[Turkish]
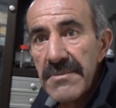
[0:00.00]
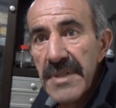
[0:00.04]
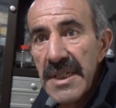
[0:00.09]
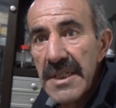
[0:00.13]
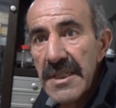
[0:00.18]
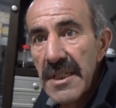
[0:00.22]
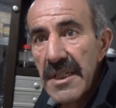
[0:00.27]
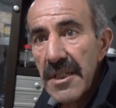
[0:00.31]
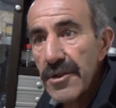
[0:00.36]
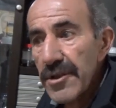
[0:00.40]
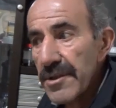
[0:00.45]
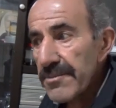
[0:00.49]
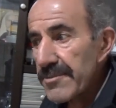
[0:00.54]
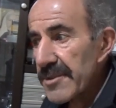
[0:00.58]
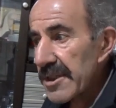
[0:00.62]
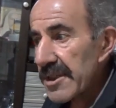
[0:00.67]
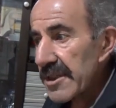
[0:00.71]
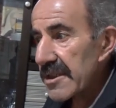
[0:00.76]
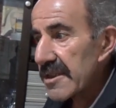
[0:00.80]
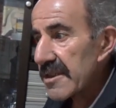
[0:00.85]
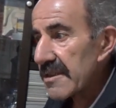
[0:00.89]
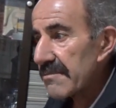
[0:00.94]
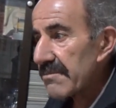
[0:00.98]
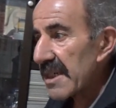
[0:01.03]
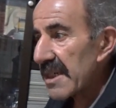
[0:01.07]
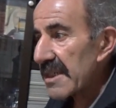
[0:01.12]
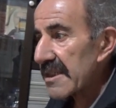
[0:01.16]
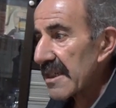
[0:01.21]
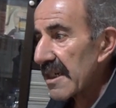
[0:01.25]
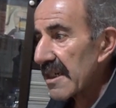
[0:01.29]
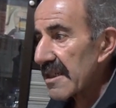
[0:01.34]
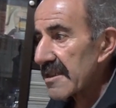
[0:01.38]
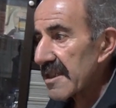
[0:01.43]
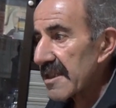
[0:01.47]
ben geliyorum dedi. Kızım ben
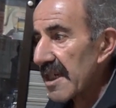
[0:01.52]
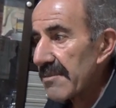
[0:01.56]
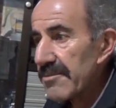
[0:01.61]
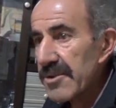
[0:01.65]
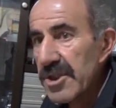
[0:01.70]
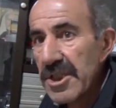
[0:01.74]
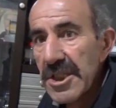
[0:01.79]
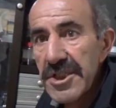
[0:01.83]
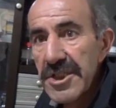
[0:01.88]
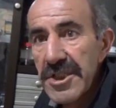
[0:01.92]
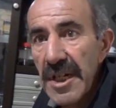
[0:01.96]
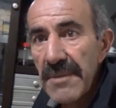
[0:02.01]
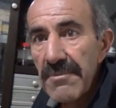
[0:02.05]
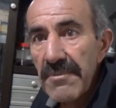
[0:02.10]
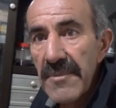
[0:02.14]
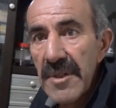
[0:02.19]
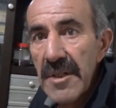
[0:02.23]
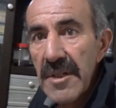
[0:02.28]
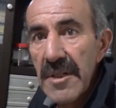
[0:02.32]
sana sahip çıkacağım.